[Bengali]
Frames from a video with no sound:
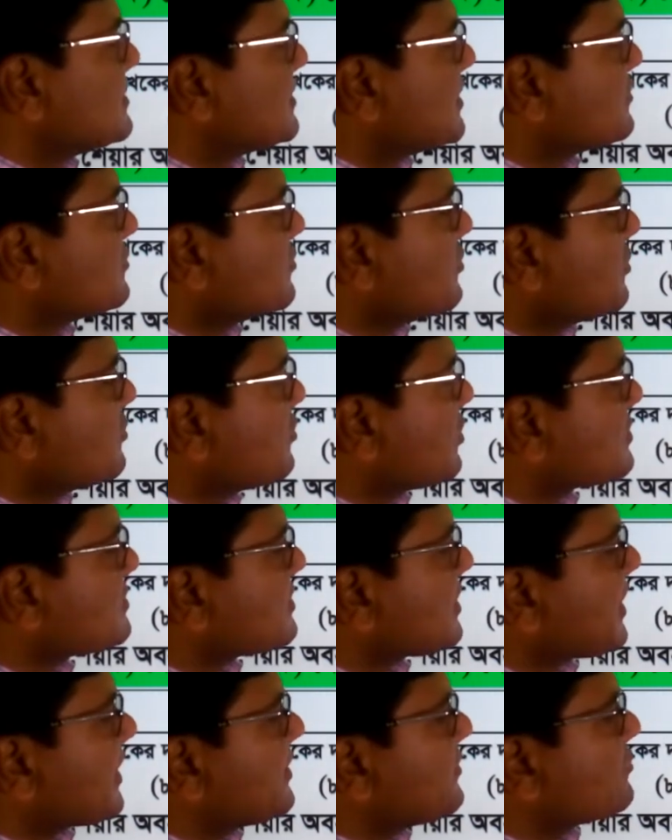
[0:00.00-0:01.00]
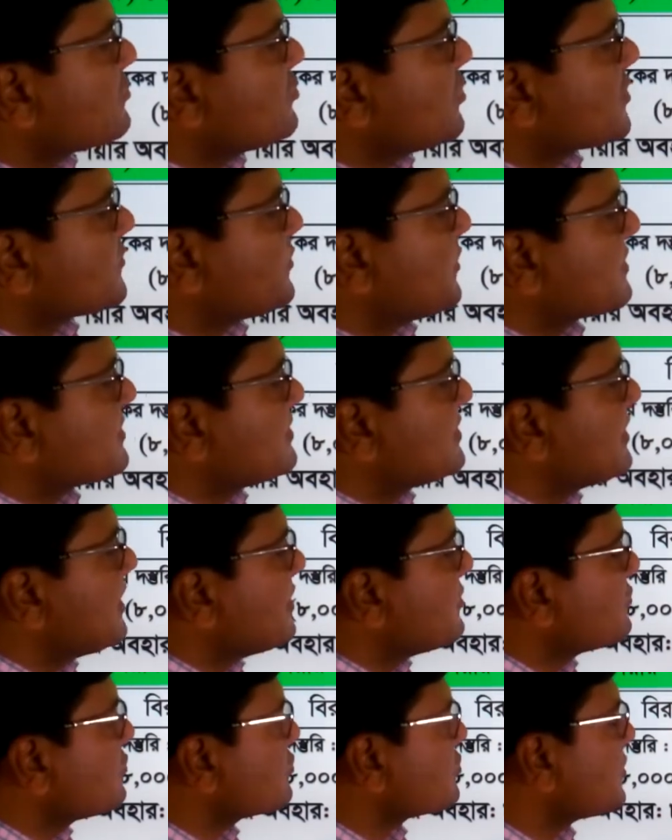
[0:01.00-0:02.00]
সেজন্য দশ টাকা ইন্টু দশ পার্সেন্ট
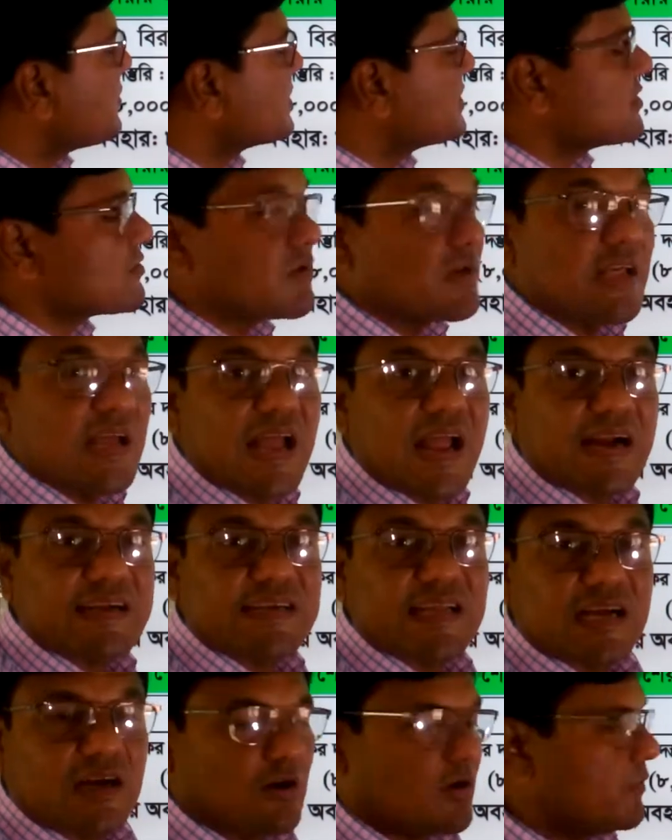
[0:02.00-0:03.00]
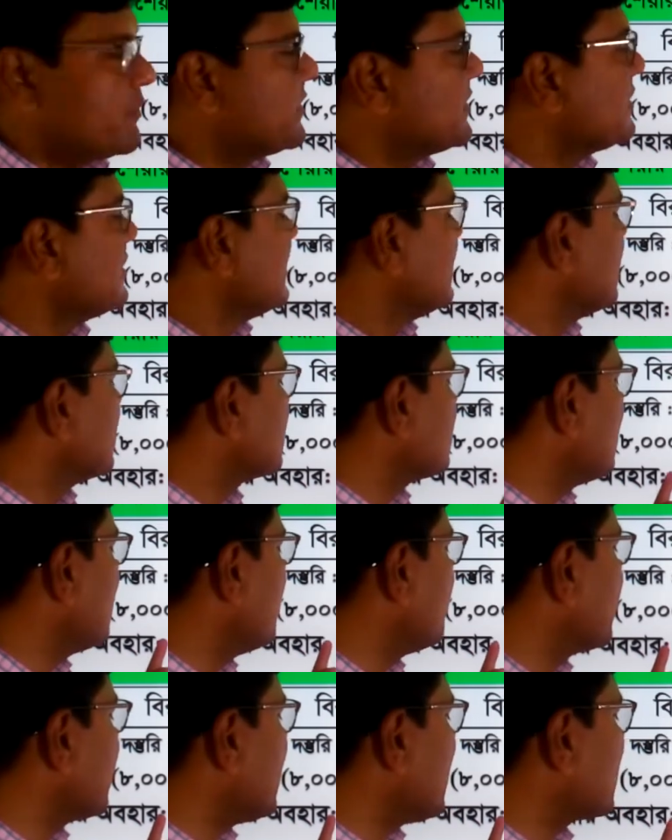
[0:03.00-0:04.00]
এইটুকু সমাধান করলে এক টাকা হবে তাহলে
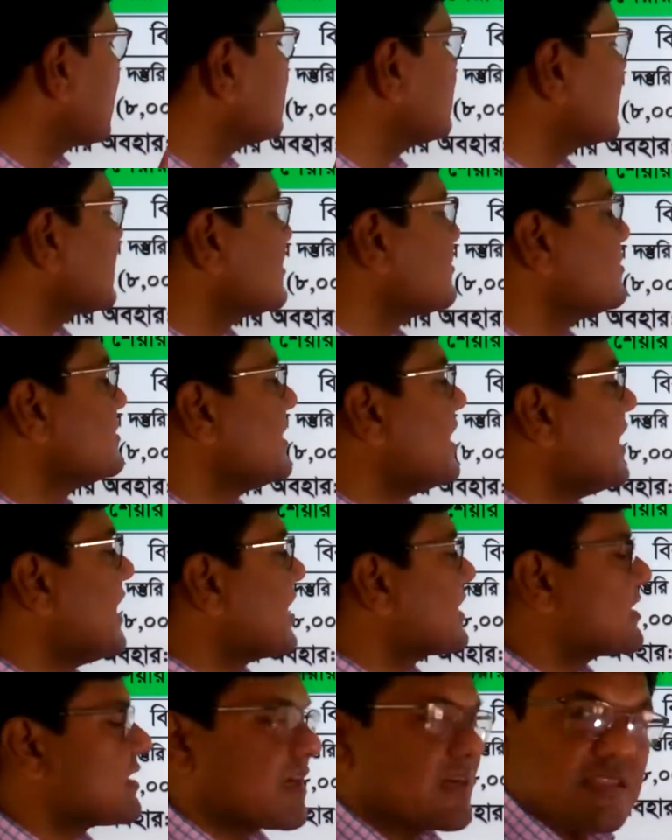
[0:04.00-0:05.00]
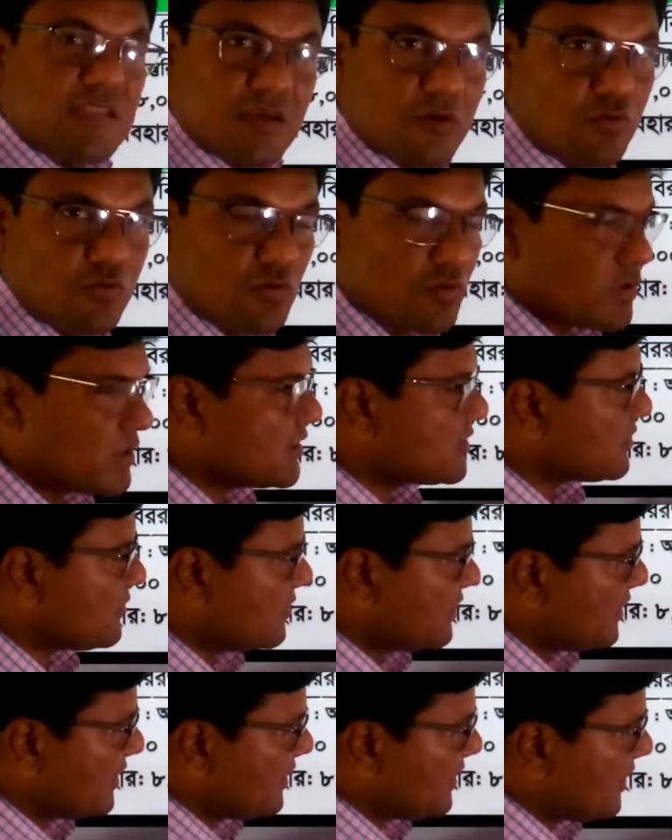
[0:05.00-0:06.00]
আমরা এই আট হাজারটা যদি এক টাকা দিয়ে গুণ করি
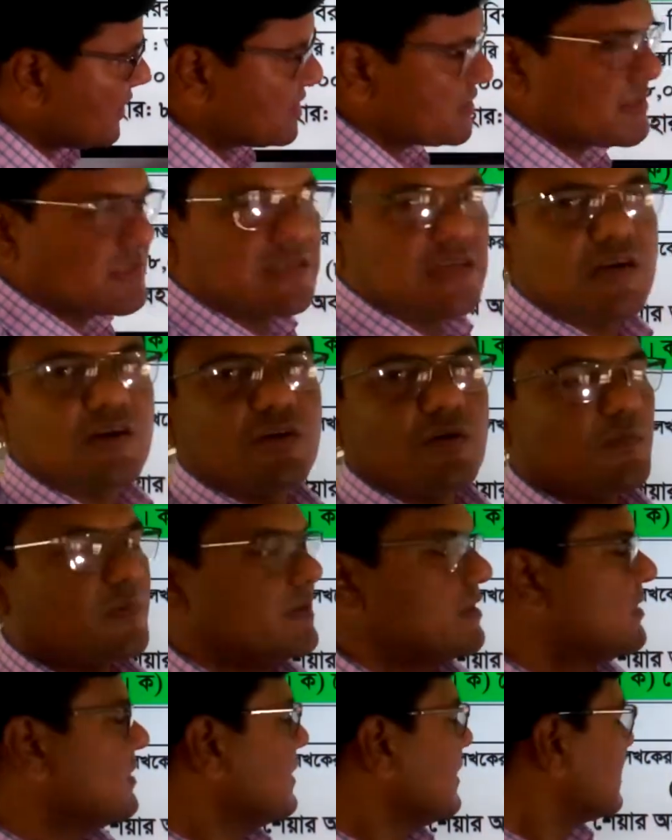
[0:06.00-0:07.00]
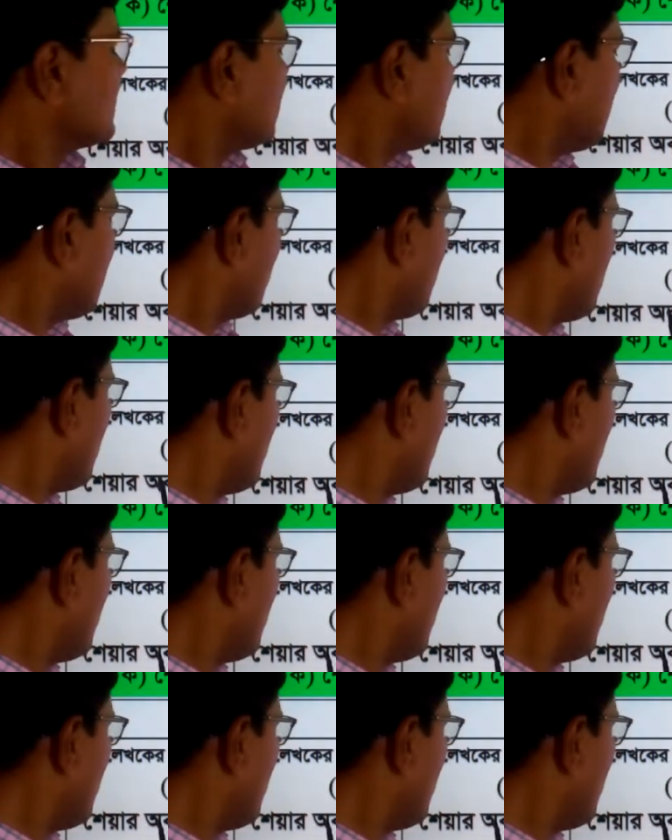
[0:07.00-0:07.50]
তাহলে এই আট হাজার টাকা হবে তাহলে